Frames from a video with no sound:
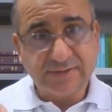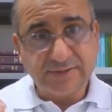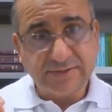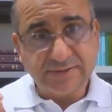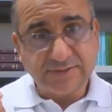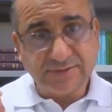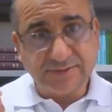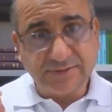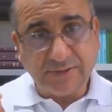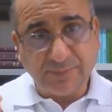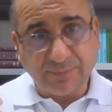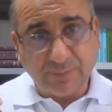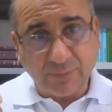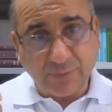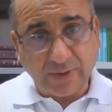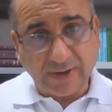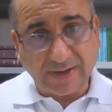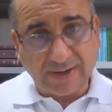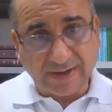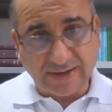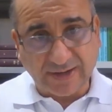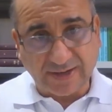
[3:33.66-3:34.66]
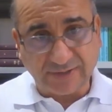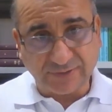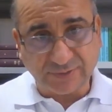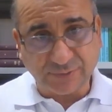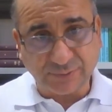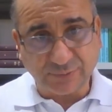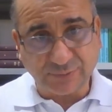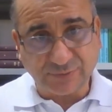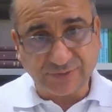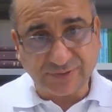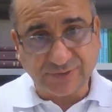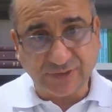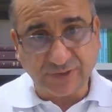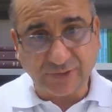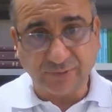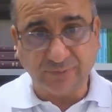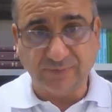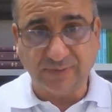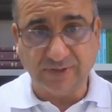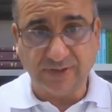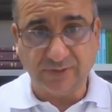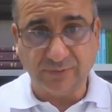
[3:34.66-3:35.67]
Se por acaso o ser
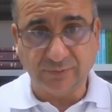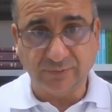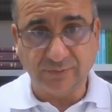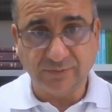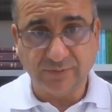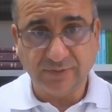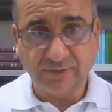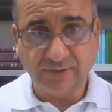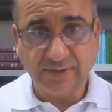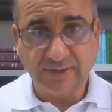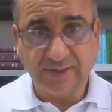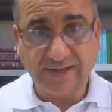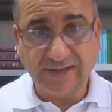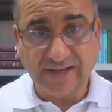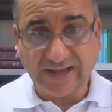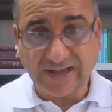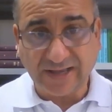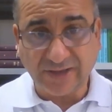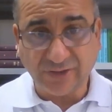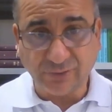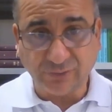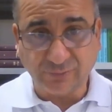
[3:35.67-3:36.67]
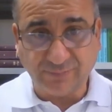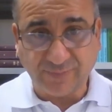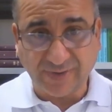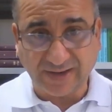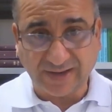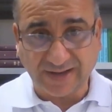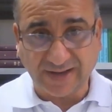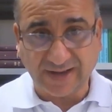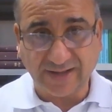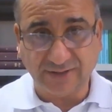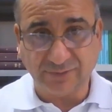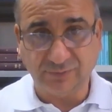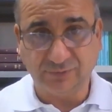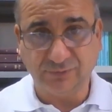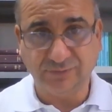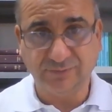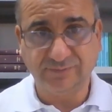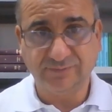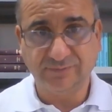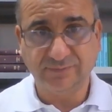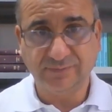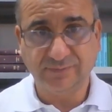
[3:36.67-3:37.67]
humano cai no pecado,
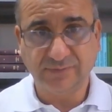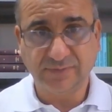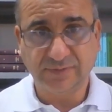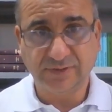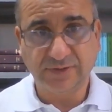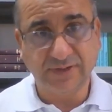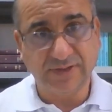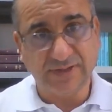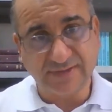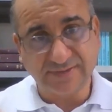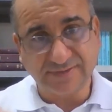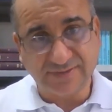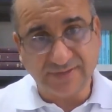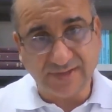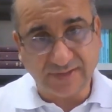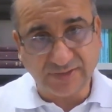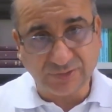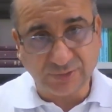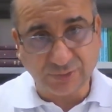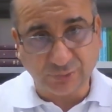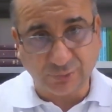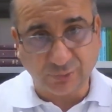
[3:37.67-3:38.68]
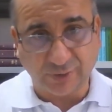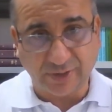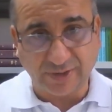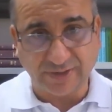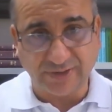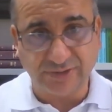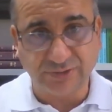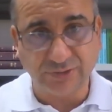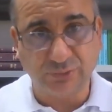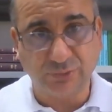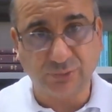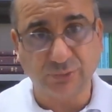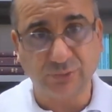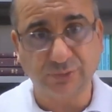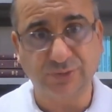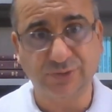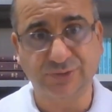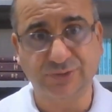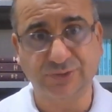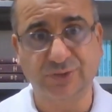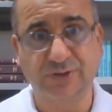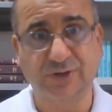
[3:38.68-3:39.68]
e essa é a história de
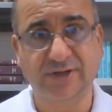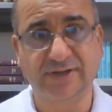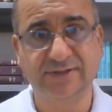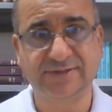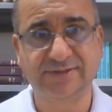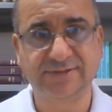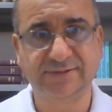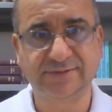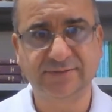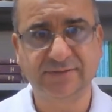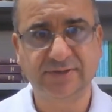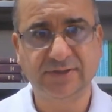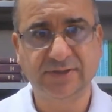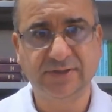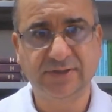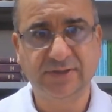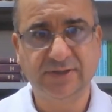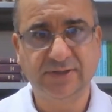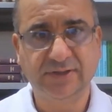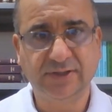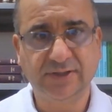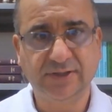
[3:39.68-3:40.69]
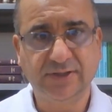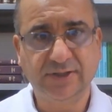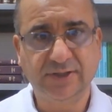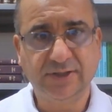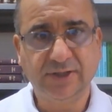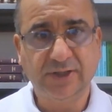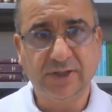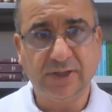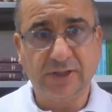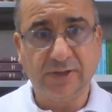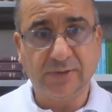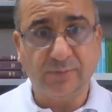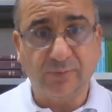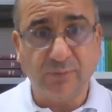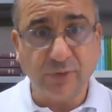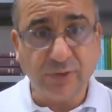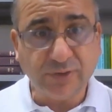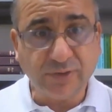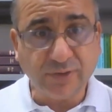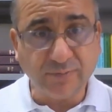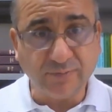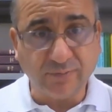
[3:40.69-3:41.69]
todos nós,
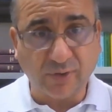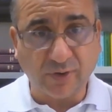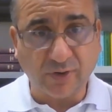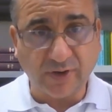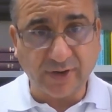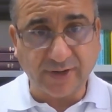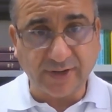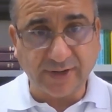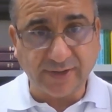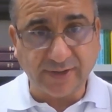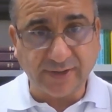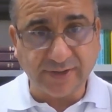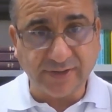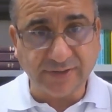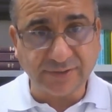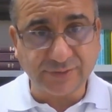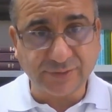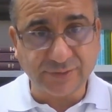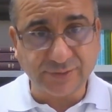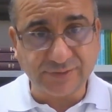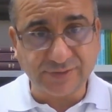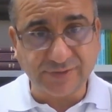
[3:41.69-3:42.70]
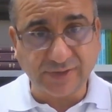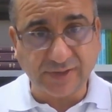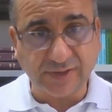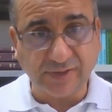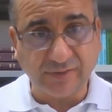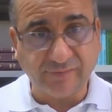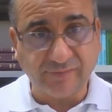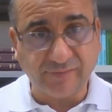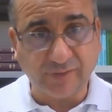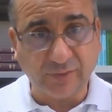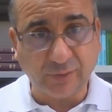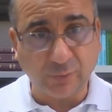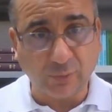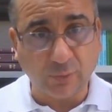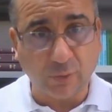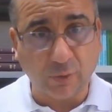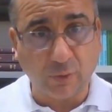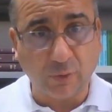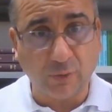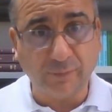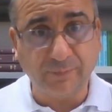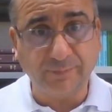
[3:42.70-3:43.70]
muito embora isso signifique um
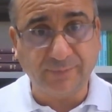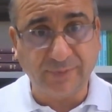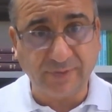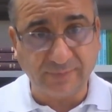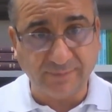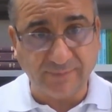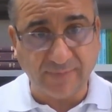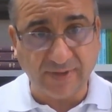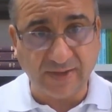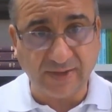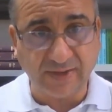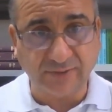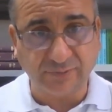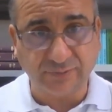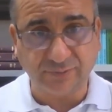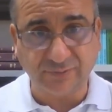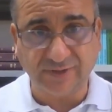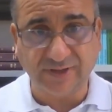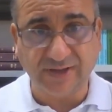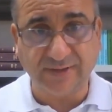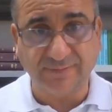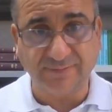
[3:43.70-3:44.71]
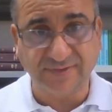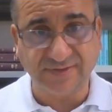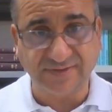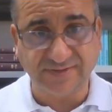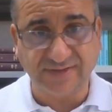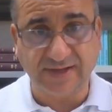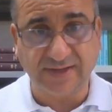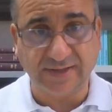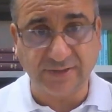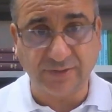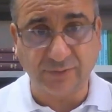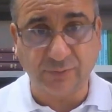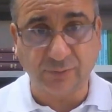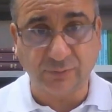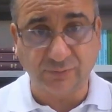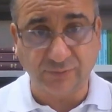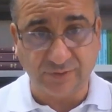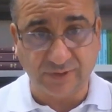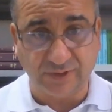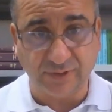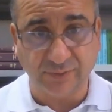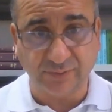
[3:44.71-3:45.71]
rompimento da amizade
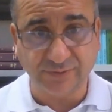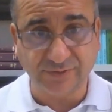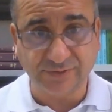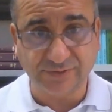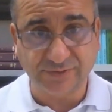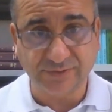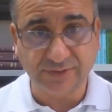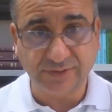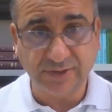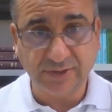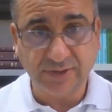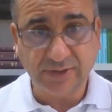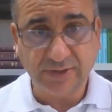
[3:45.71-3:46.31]
com Deus,